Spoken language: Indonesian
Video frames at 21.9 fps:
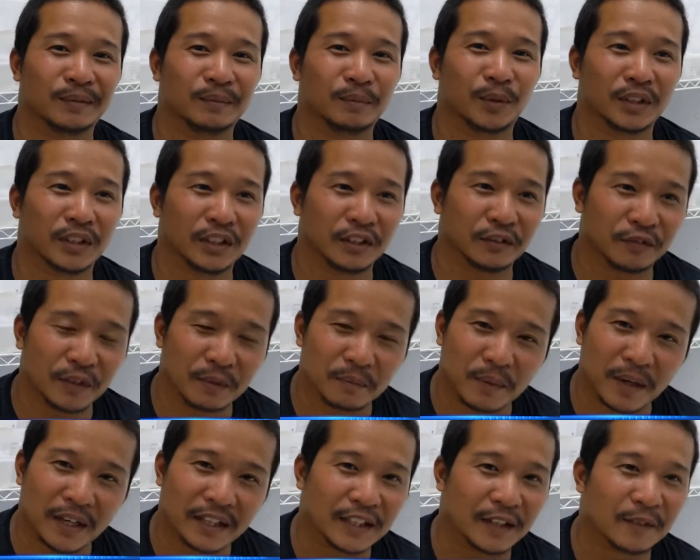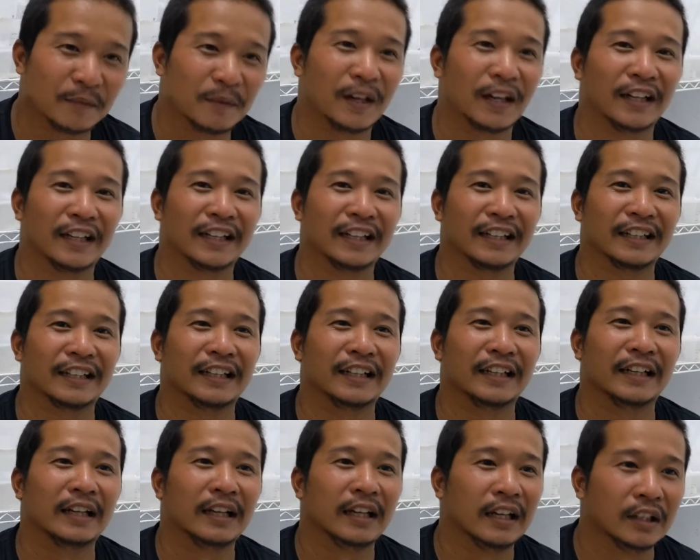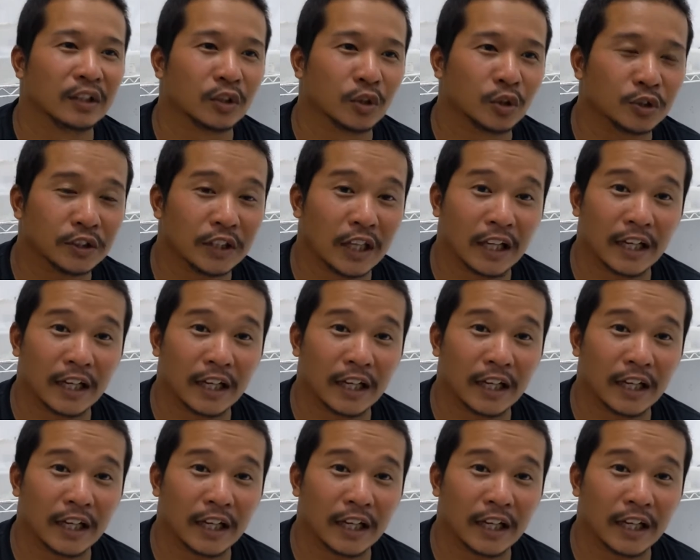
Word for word: Motifnya banyak banget terus